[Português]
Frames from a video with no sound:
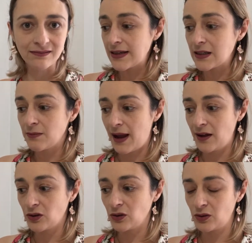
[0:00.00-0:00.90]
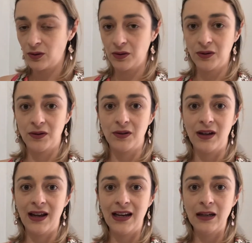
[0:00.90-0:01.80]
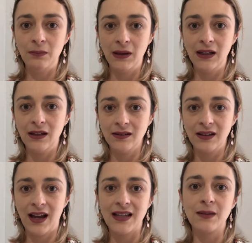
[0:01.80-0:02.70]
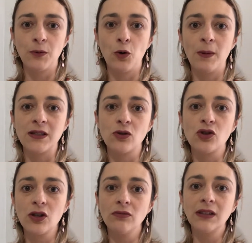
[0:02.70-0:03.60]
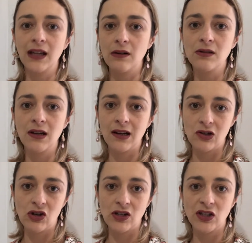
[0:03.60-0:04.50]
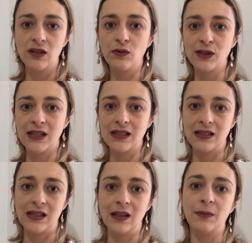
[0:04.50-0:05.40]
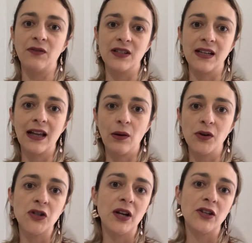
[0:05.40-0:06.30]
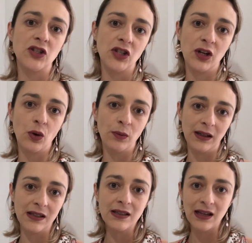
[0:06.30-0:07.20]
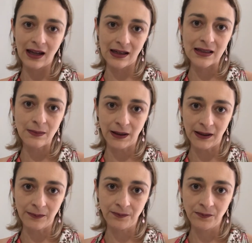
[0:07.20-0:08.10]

Esse método elimina essa preocupação de não ter os ingredientes que você necessita para fazer aquela quantidade de comidas naquela semana.